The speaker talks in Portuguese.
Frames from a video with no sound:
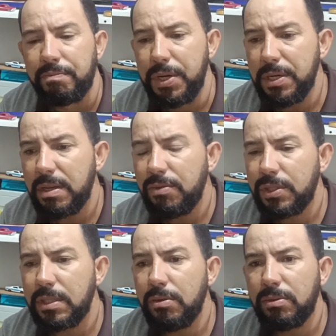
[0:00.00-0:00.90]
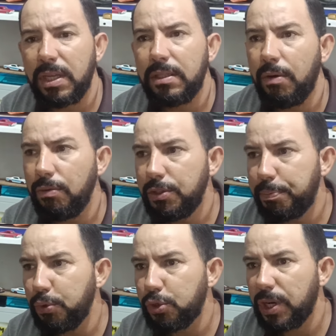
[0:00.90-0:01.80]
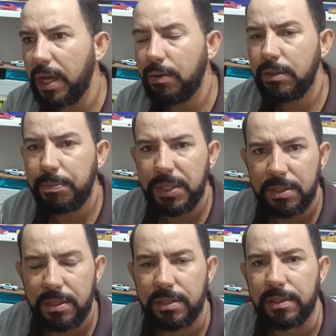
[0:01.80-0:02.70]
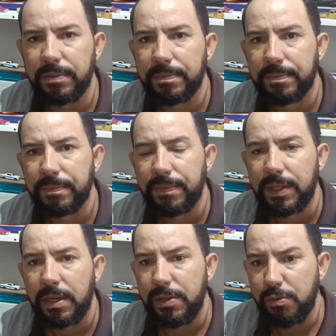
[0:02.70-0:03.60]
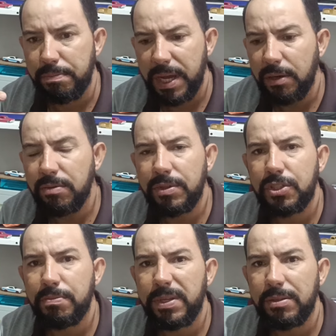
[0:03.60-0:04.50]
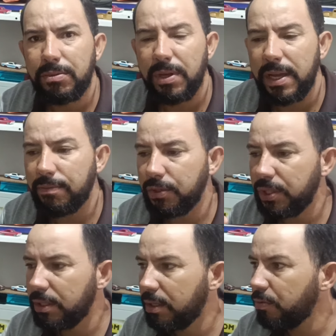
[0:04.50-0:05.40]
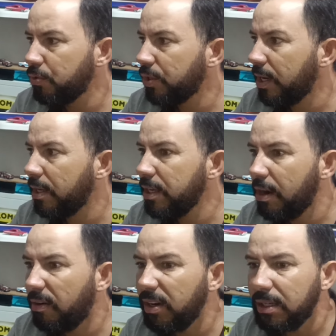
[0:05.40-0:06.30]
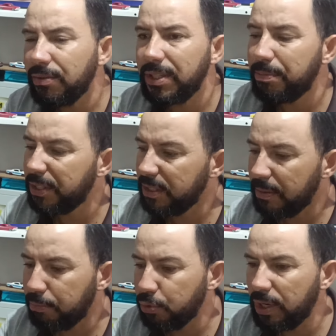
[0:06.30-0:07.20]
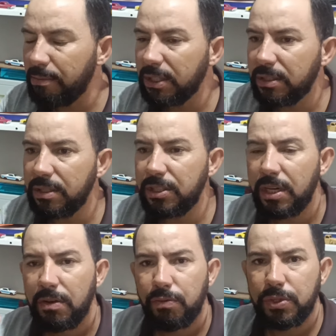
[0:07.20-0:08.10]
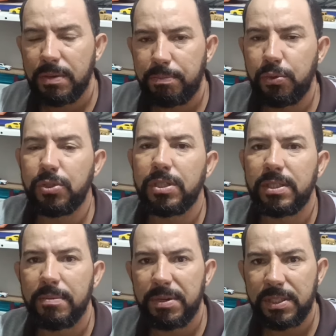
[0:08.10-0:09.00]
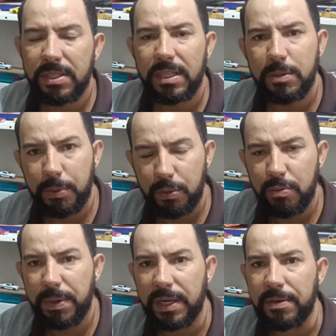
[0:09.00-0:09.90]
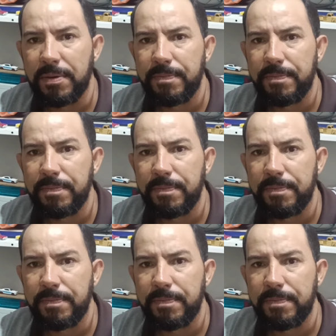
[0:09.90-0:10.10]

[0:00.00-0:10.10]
Perca é você não ter de onde puxar quando precisa. E um belo investimento é você não usar e a hora que você precisar puxar bastante, você puxa sem precisar se preocupar.